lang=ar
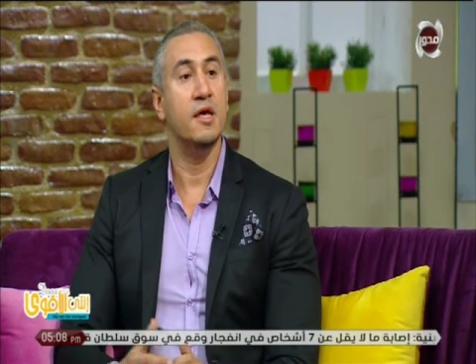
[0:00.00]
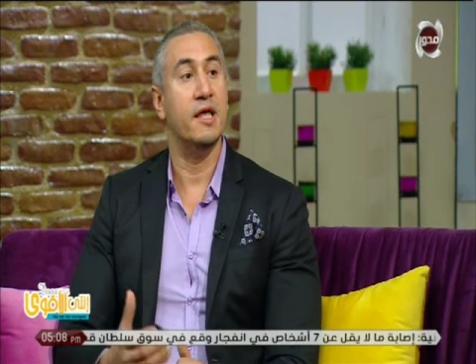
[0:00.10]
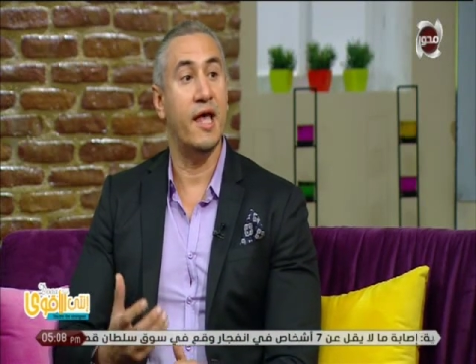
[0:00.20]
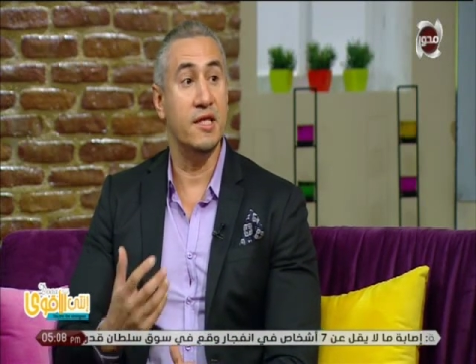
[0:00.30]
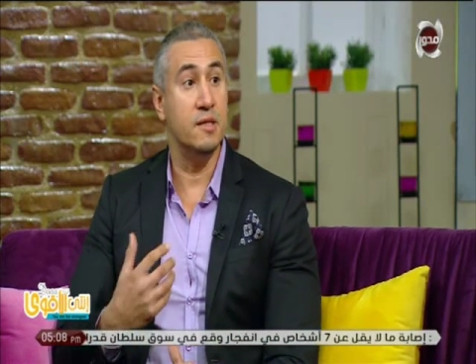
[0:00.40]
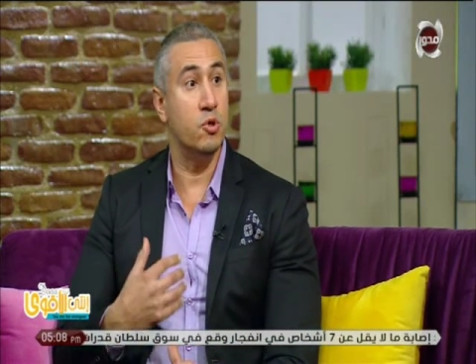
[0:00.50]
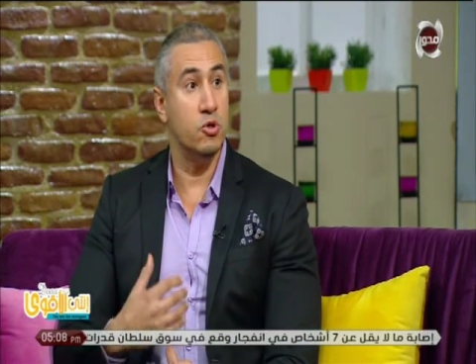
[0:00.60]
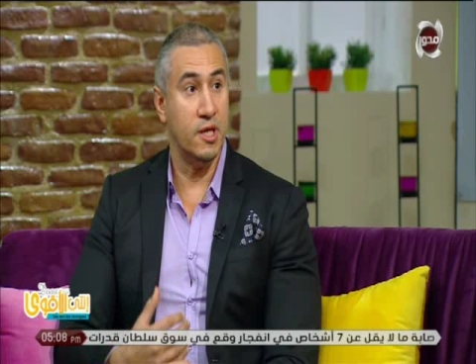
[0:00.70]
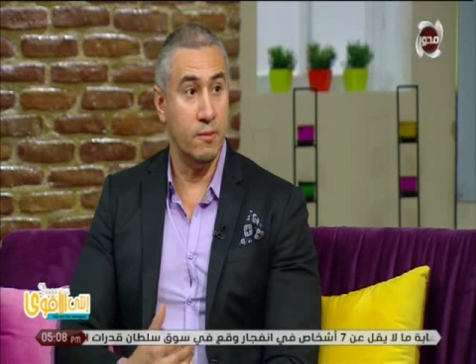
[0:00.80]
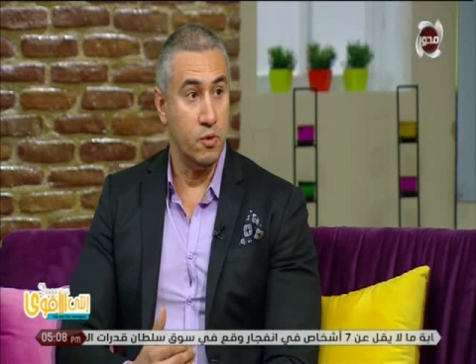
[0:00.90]
العيانين اللي بيجوا
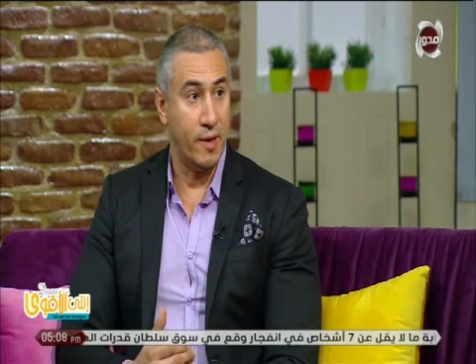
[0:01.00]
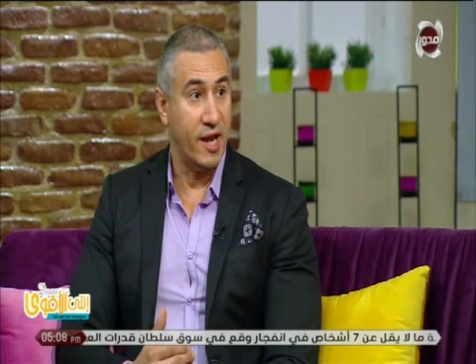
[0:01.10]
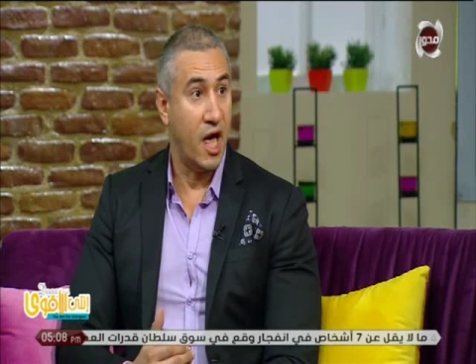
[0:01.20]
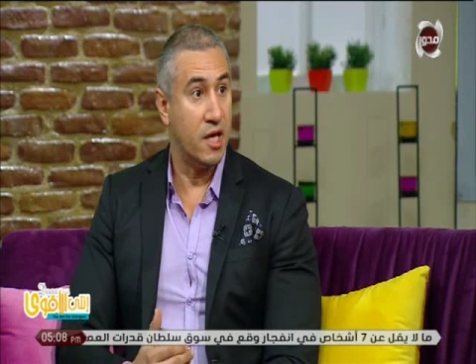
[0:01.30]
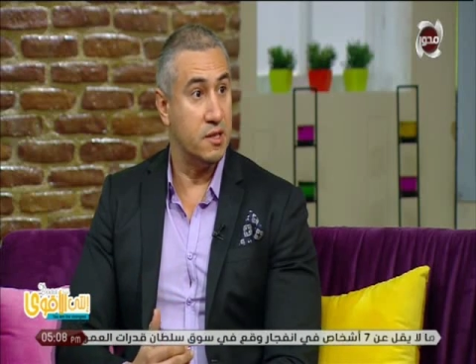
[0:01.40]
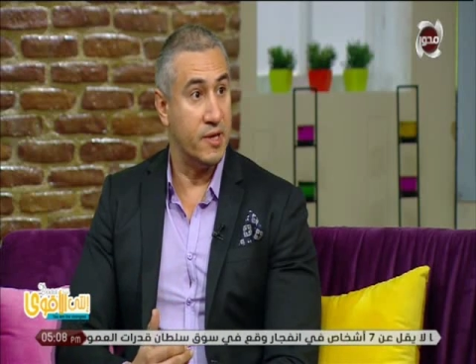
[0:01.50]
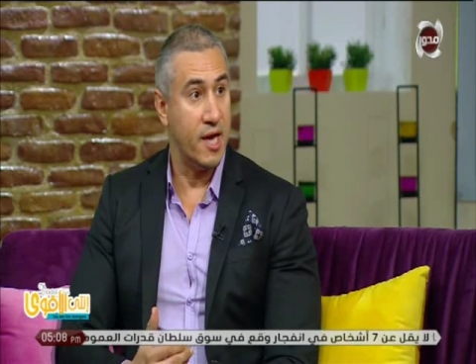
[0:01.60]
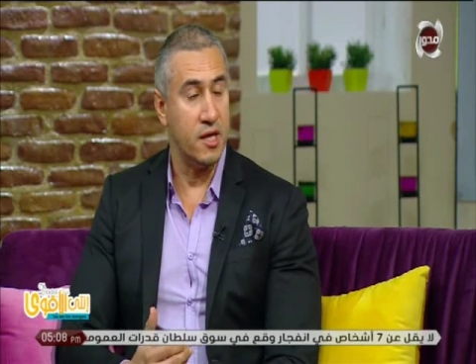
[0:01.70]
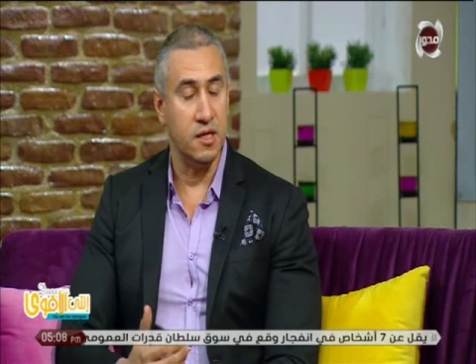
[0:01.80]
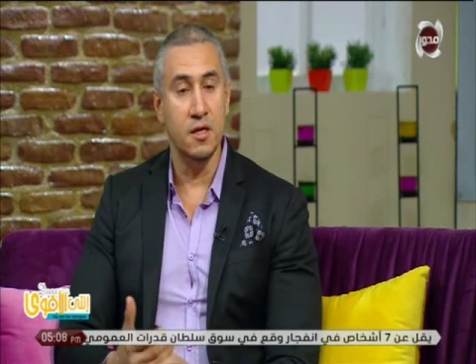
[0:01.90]
لنا يعملوا معانا حقن
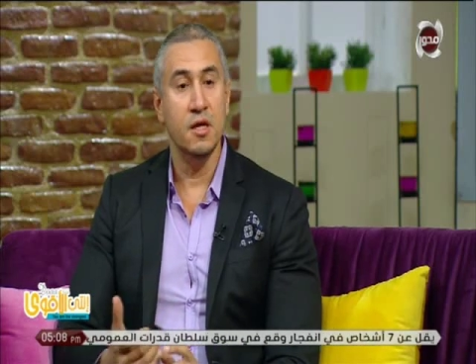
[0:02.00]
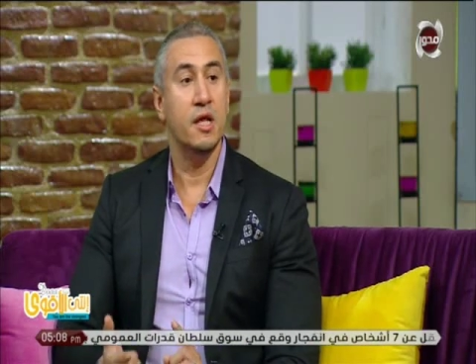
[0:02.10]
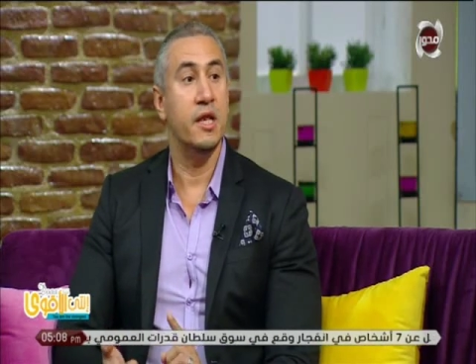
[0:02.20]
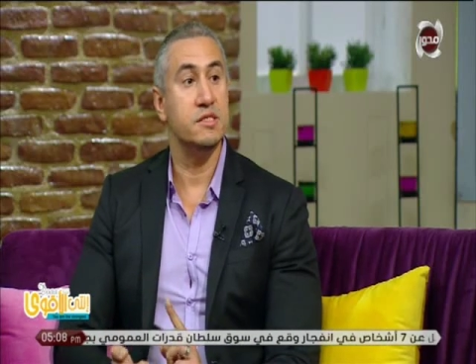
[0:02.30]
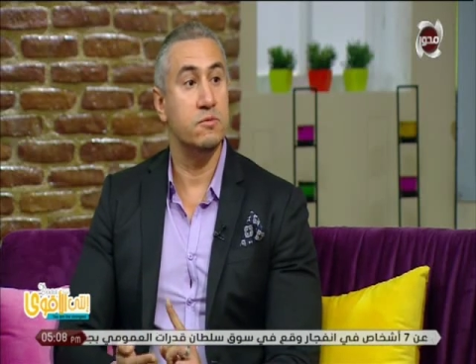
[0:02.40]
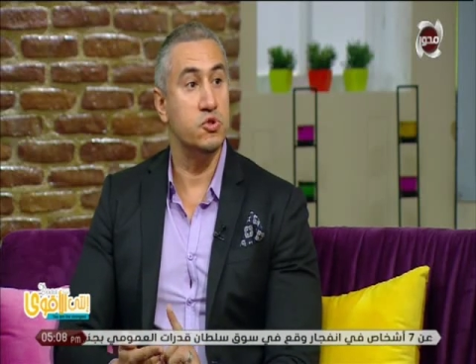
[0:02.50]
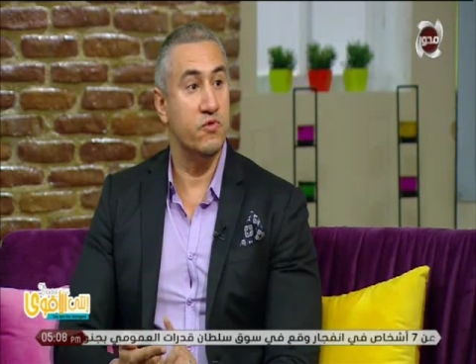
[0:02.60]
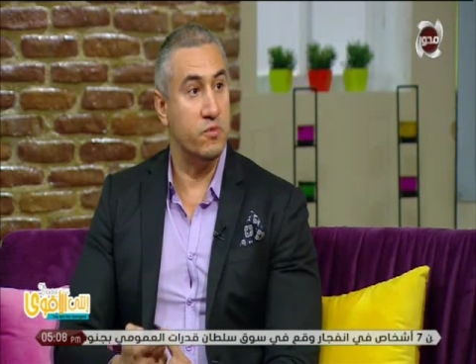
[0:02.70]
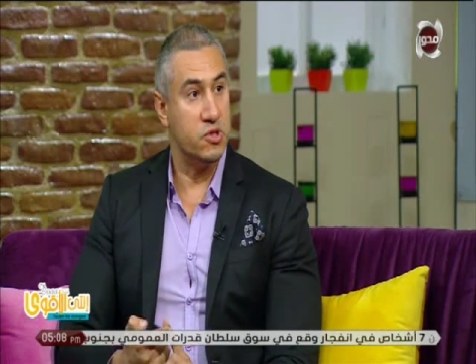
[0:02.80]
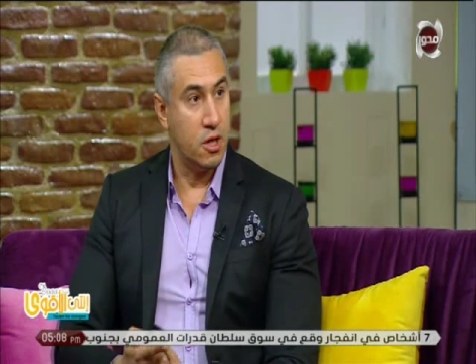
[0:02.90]
مجهري لازم
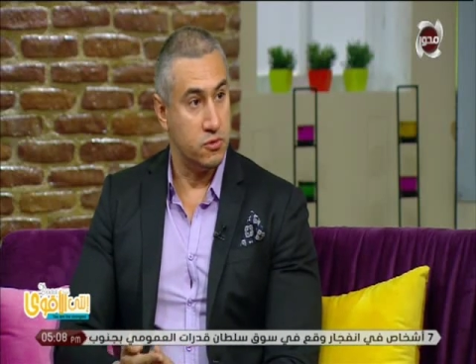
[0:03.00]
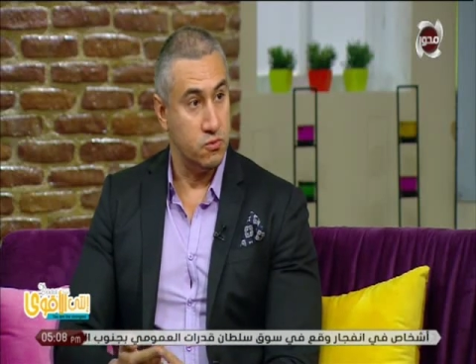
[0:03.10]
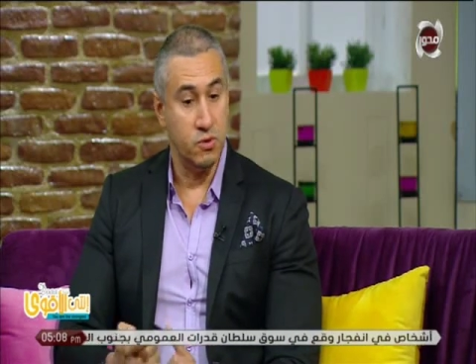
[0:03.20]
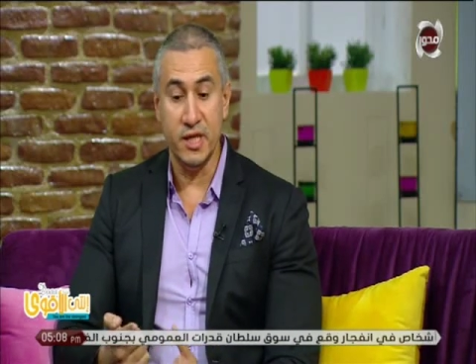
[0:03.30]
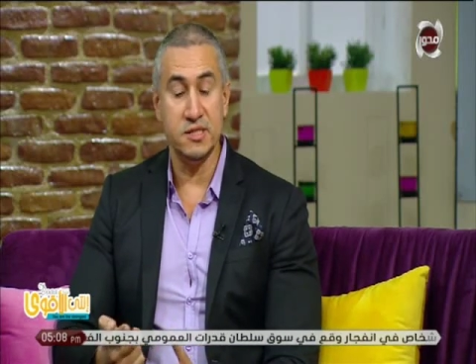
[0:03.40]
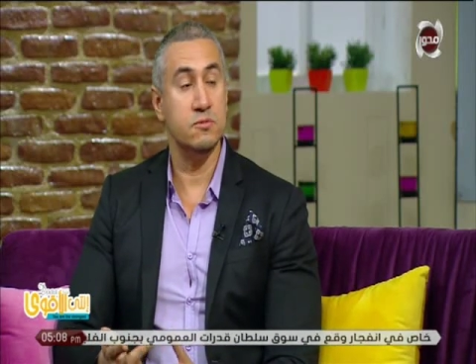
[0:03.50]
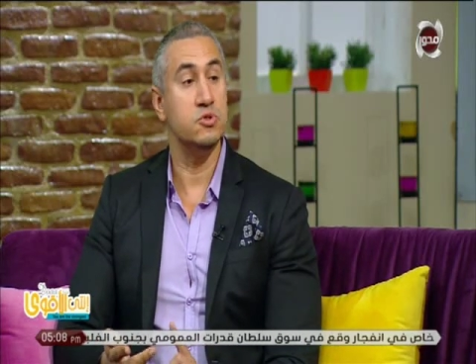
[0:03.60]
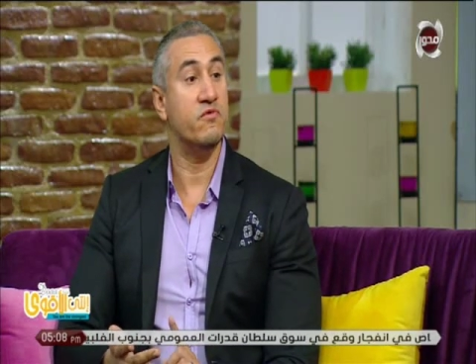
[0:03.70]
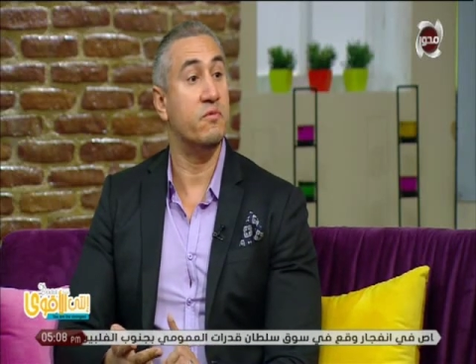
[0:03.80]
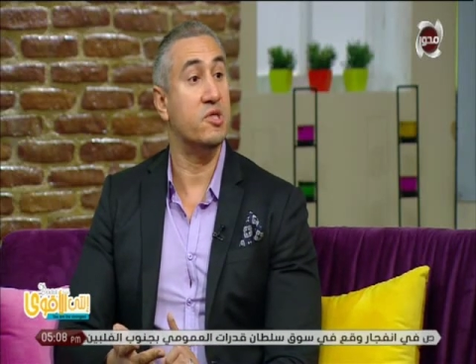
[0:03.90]
نشوف بطاقته لازم
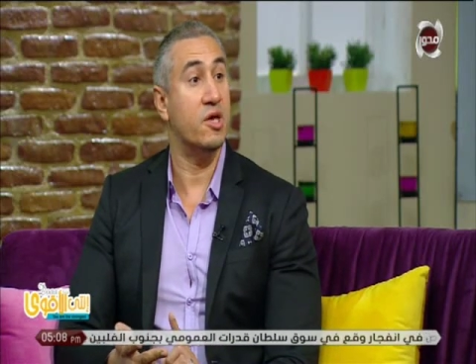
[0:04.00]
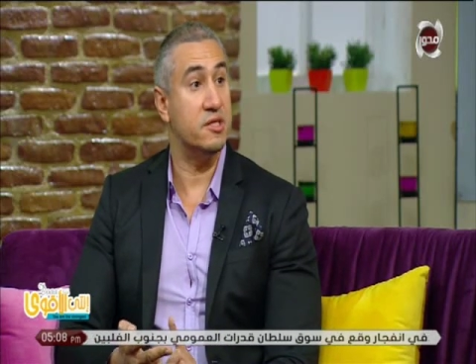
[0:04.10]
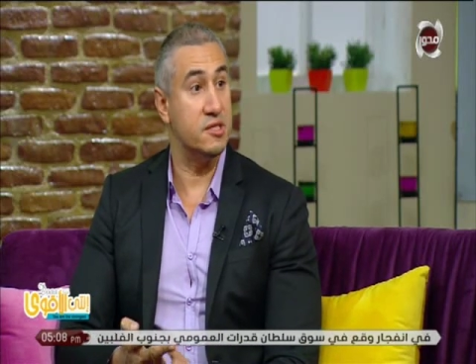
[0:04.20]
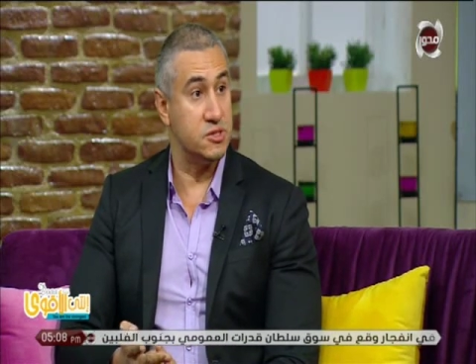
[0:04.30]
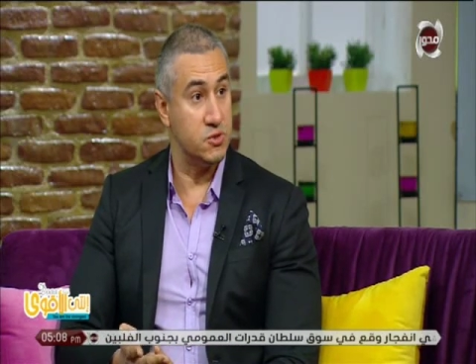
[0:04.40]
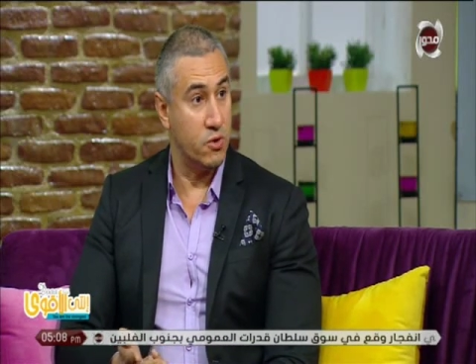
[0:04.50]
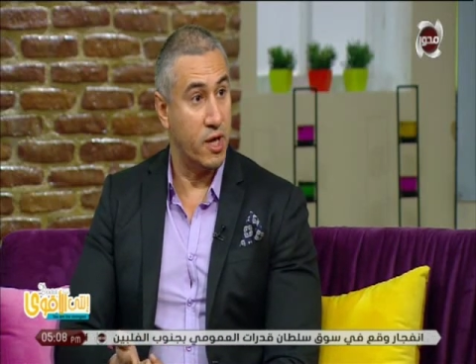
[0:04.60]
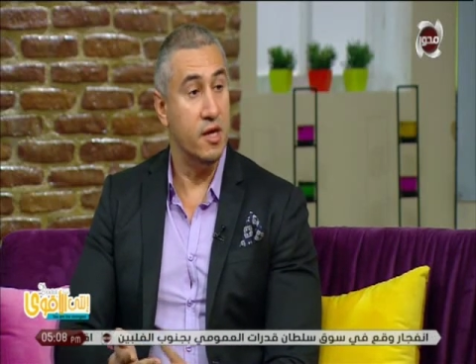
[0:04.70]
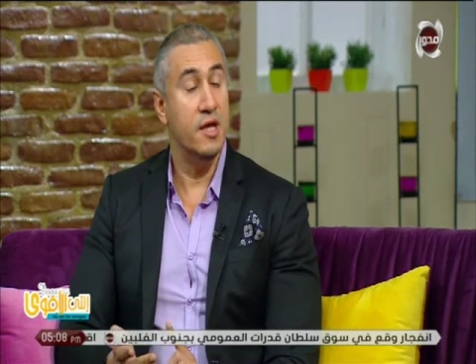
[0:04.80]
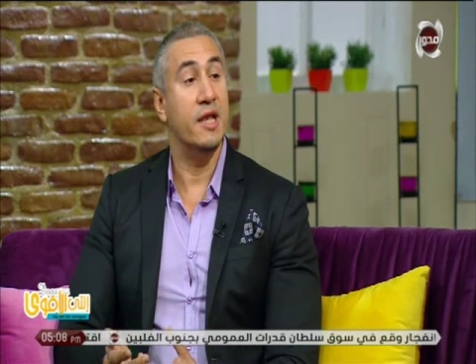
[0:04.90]
نشوف بطاقه
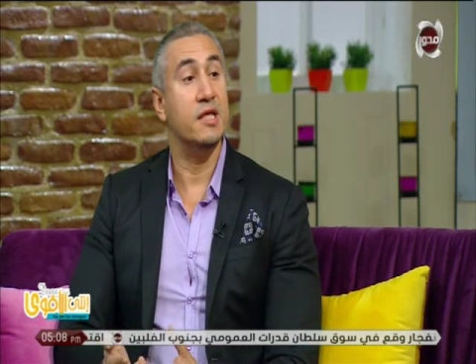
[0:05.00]
الزوجه مم.